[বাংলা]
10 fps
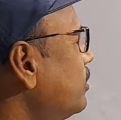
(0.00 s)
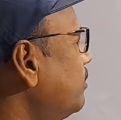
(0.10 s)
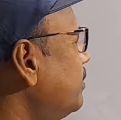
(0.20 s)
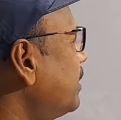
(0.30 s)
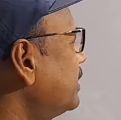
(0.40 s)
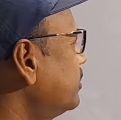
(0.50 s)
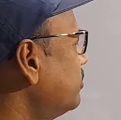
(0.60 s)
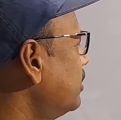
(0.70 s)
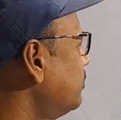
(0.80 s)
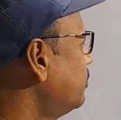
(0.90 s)
করতে হবে পাঁচের
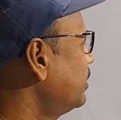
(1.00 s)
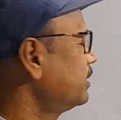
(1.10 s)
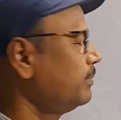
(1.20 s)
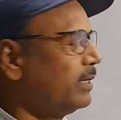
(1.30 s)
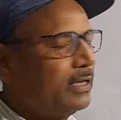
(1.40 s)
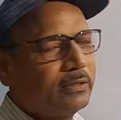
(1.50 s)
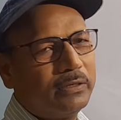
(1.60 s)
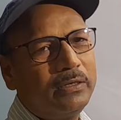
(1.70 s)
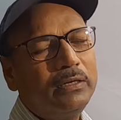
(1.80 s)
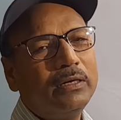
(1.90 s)
সঙ্গে ফোর এক্স মাইনাস
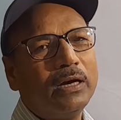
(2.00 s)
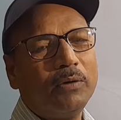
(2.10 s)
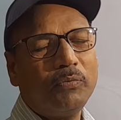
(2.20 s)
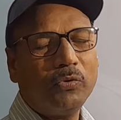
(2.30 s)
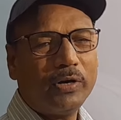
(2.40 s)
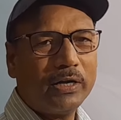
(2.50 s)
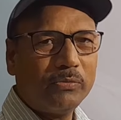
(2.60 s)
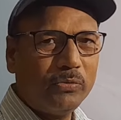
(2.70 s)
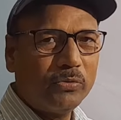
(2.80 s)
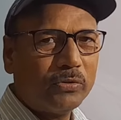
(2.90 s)
ফোর এটা
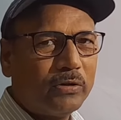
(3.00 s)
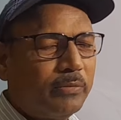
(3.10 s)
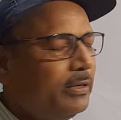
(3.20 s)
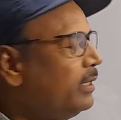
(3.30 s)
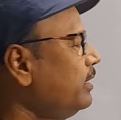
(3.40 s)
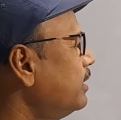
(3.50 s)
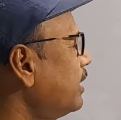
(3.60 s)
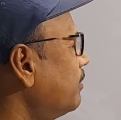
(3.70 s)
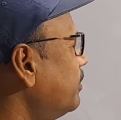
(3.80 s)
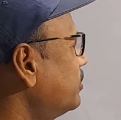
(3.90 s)
গুণ করতে হবে
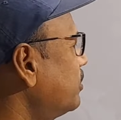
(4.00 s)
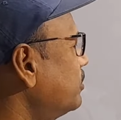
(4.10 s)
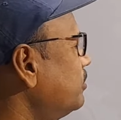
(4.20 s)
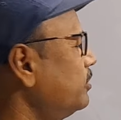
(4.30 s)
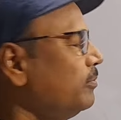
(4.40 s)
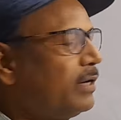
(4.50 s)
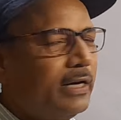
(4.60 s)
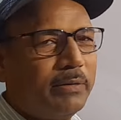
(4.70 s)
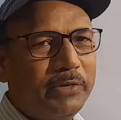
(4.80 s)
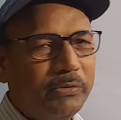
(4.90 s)
তারপরে সরাসরি তোমরা
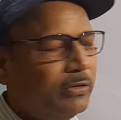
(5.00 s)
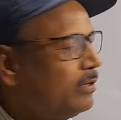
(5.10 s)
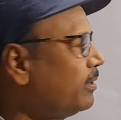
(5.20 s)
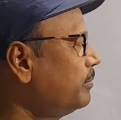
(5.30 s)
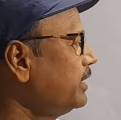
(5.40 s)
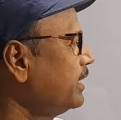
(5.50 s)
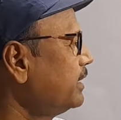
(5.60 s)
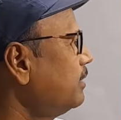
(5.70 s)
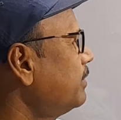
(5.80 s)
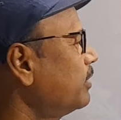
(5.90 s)
এটা বের করতে পারবে যে
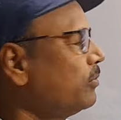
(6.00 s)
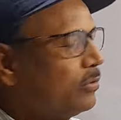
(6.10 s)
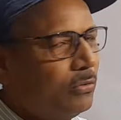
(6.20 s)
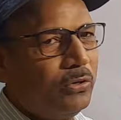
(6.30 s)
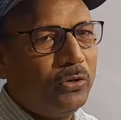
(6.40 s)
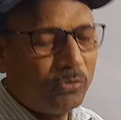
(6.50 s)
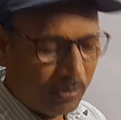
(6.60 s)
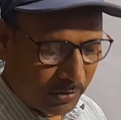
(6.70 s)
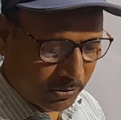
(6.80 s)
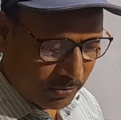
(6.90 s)
এক্সের মান কত তো
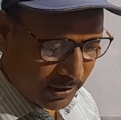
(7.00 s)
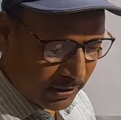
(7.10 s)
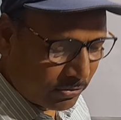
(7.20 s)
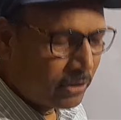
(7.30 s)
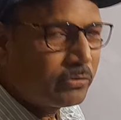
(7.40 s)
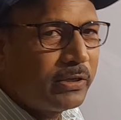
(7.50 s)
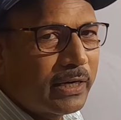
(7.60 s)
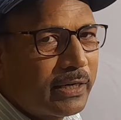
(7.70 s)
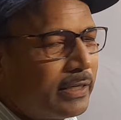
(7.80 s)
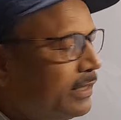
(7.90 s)
আমরা তোমাকে সরাসরি
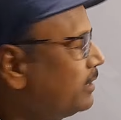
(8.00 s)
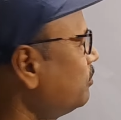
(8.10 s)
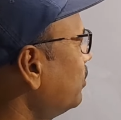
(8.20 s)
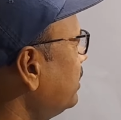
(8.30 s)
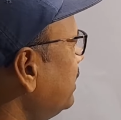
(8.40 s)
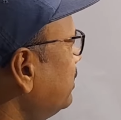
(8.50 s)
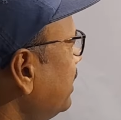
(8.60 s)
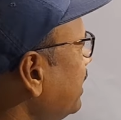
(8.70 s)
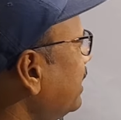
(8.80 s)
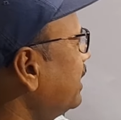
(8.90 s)
একটা টিপস বলে দিই যে
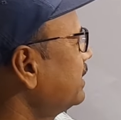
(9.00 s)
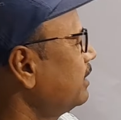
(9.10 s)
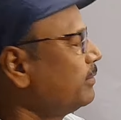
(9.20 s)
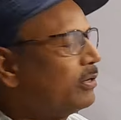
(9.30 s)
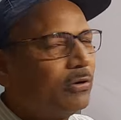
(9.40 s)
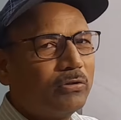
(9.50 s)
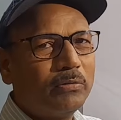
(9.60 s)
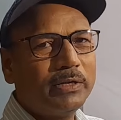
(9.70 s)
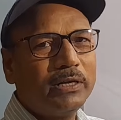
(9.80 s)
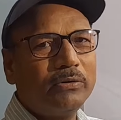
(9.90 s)
এখানে এক্সের মান কত
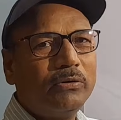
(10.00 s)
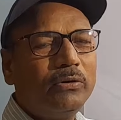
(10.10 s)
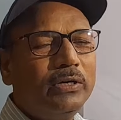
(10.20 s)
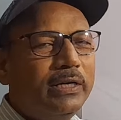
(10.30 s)
হবে দেখো